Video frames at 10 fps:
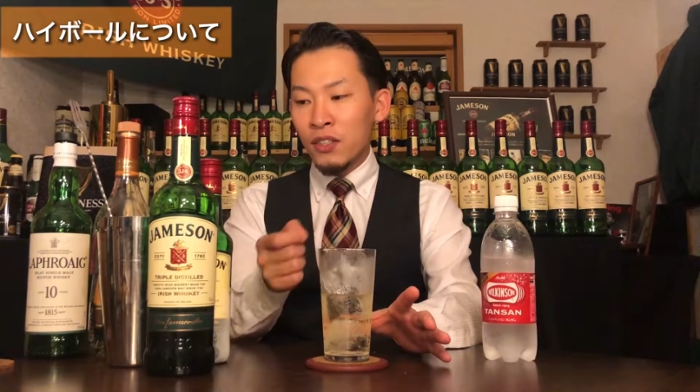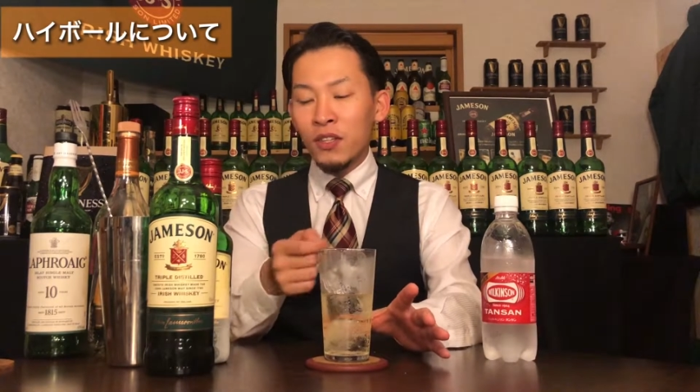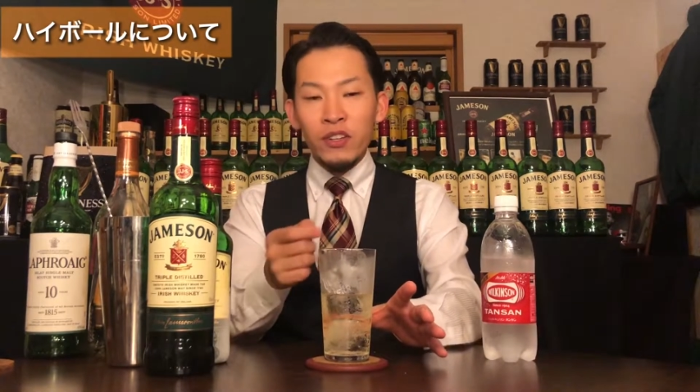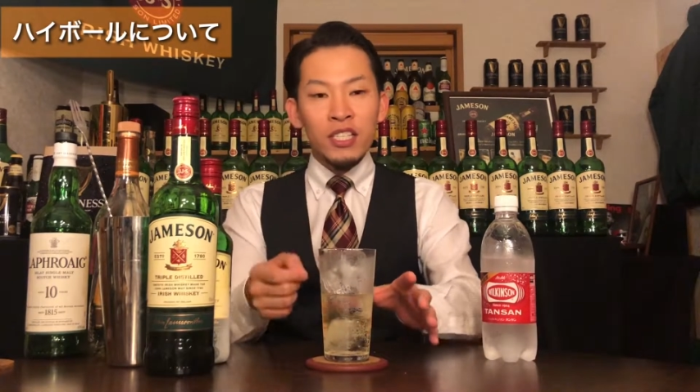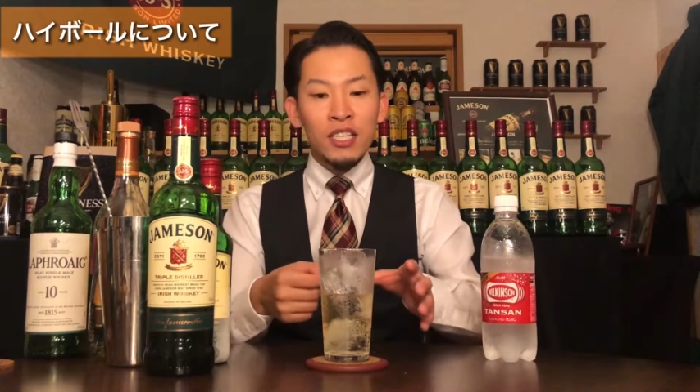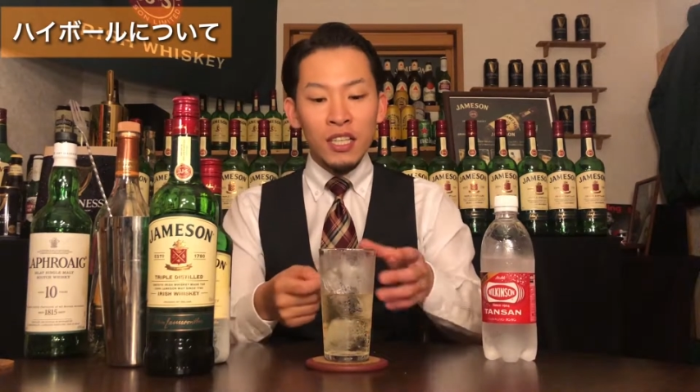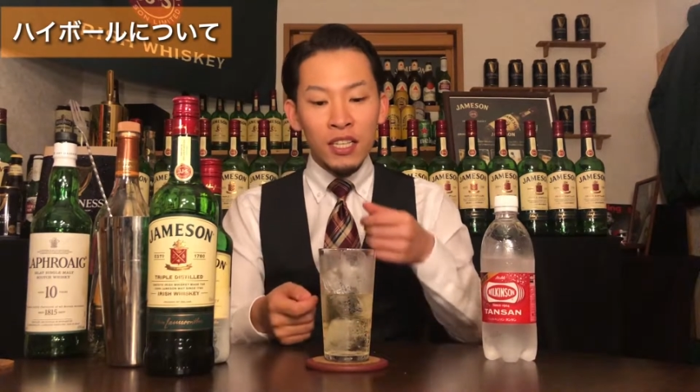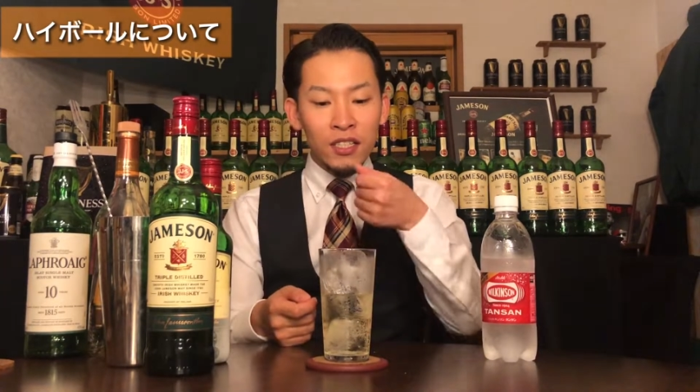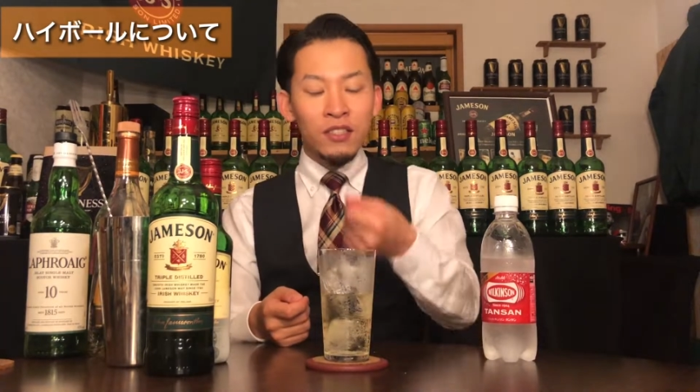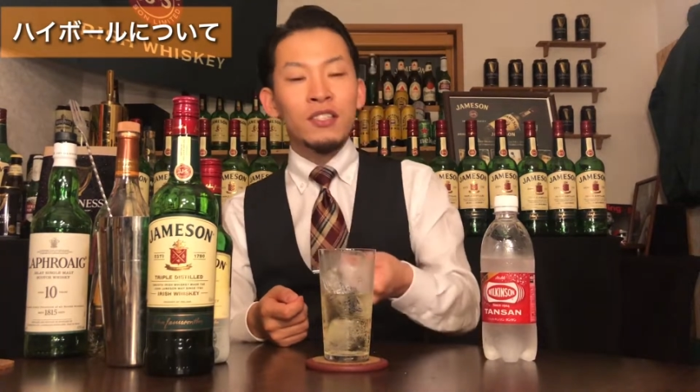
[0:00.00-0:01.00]
とかはしてな
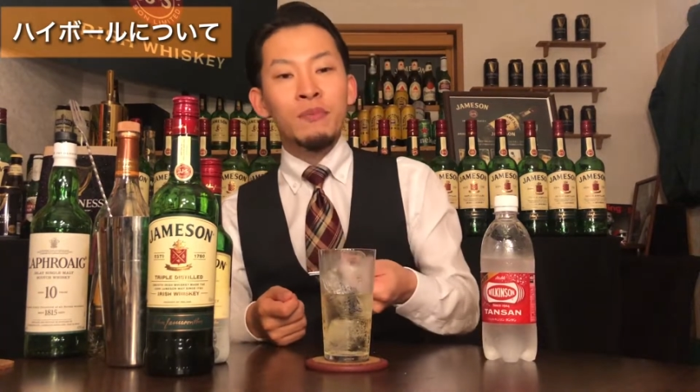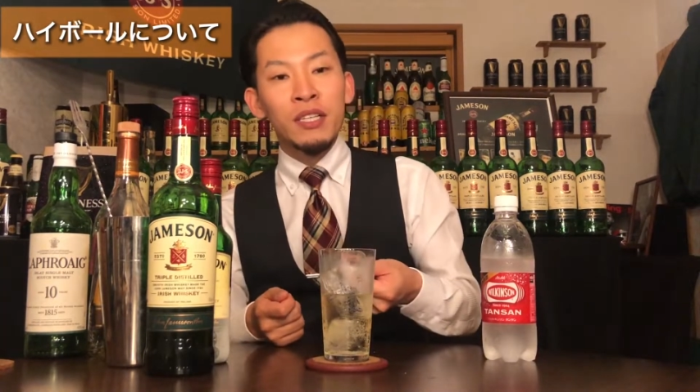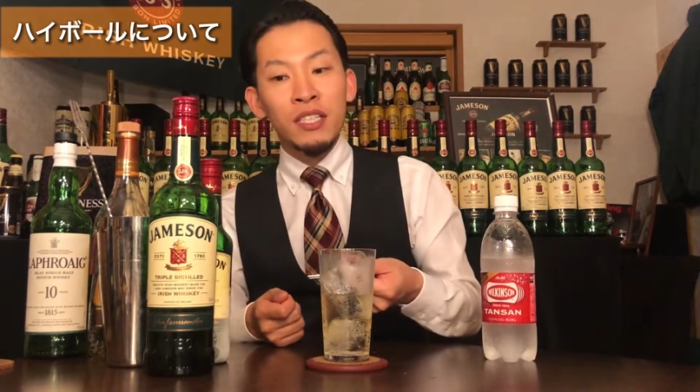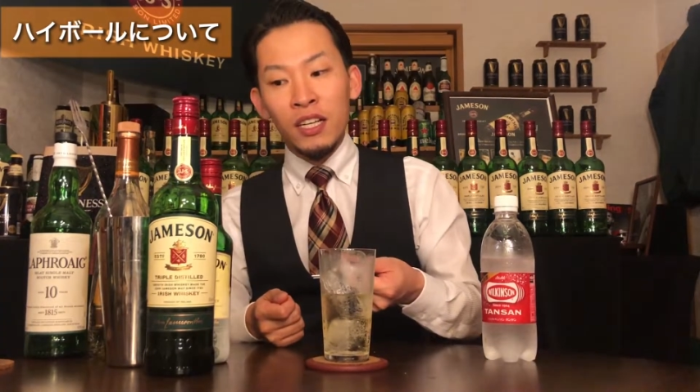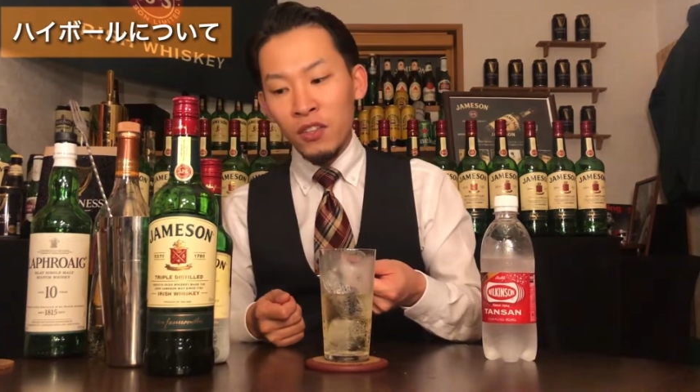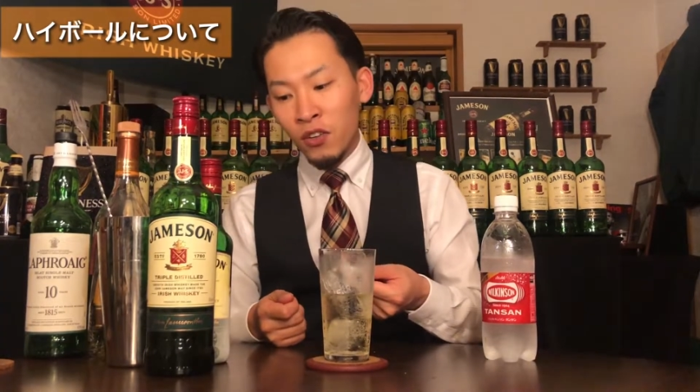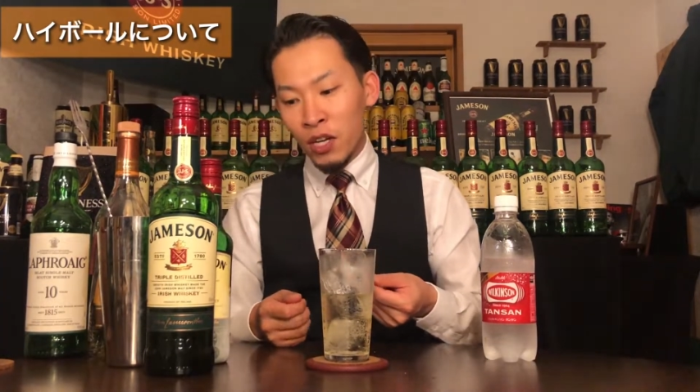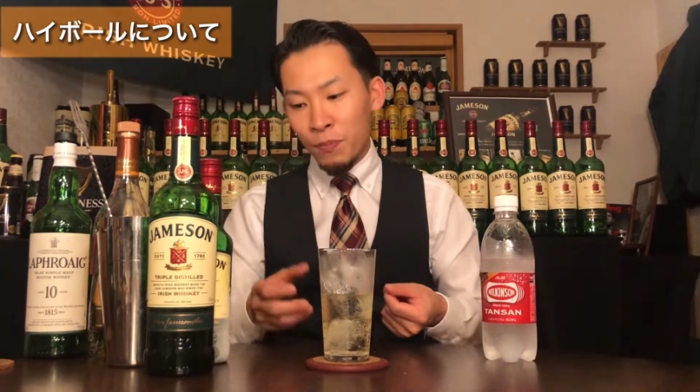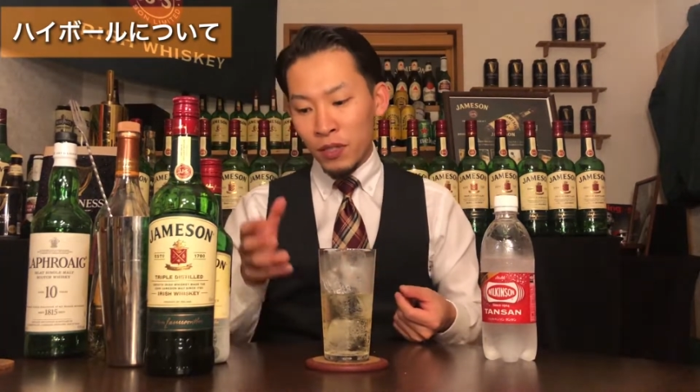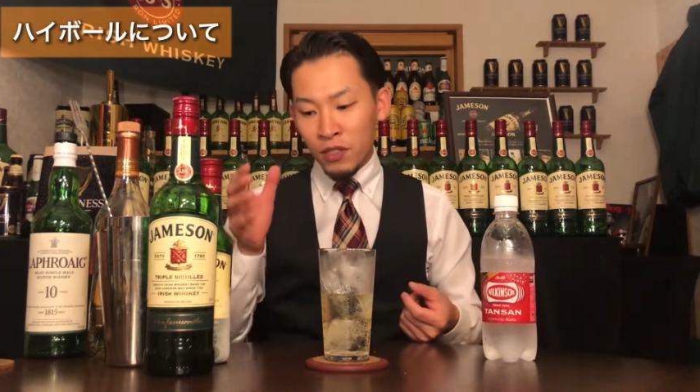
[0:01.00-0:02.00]
いで作りましたけど
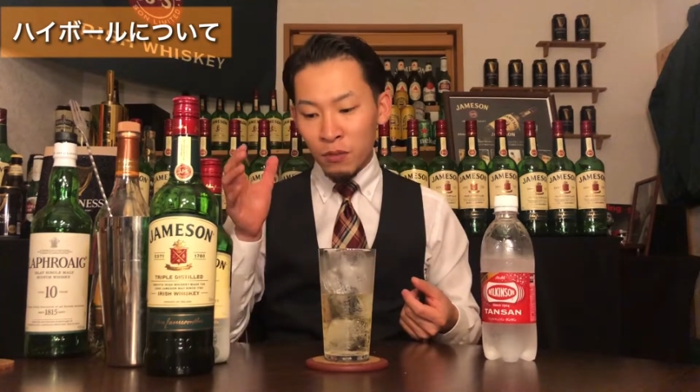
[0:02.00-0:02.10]
やっぱ